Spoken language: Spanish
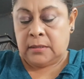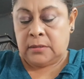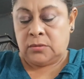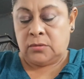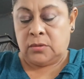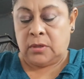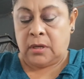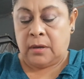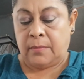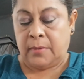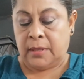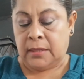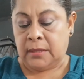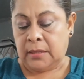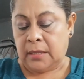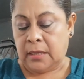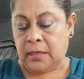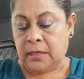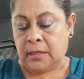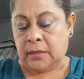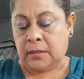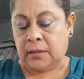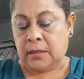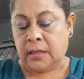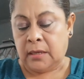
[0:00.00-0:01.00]
Solamente
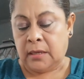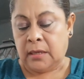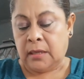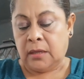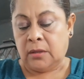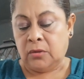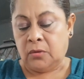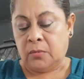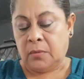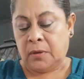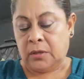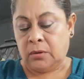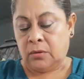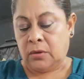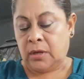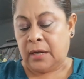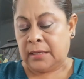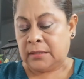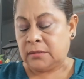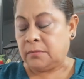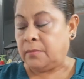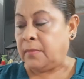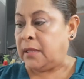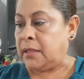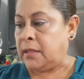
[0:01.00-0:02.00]
ir teniendo, bueno,
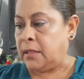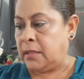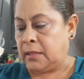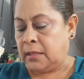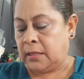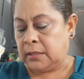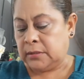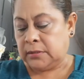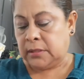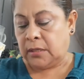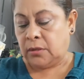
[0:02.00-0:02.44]
las medidas